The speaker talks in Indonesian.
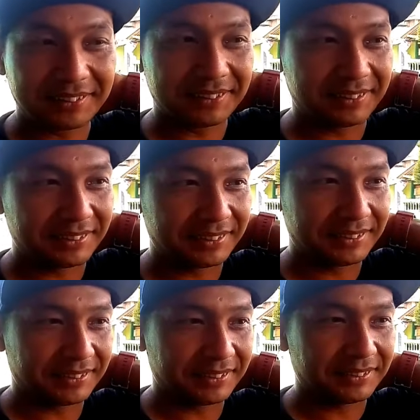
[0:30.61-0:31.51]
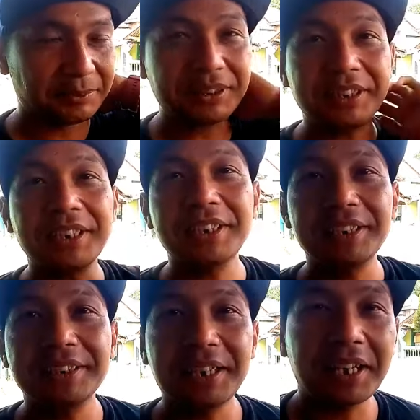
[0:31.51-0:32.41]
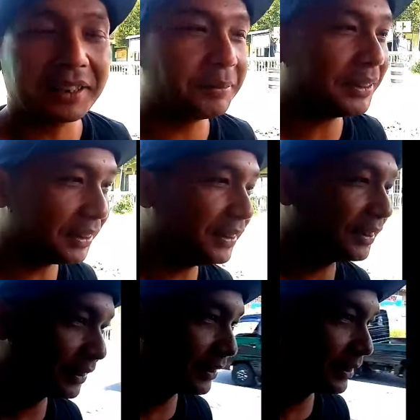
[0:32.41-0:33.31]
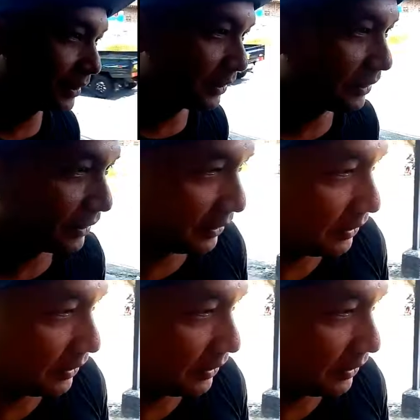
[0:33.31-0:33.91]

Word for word: neng masjid acara neng pas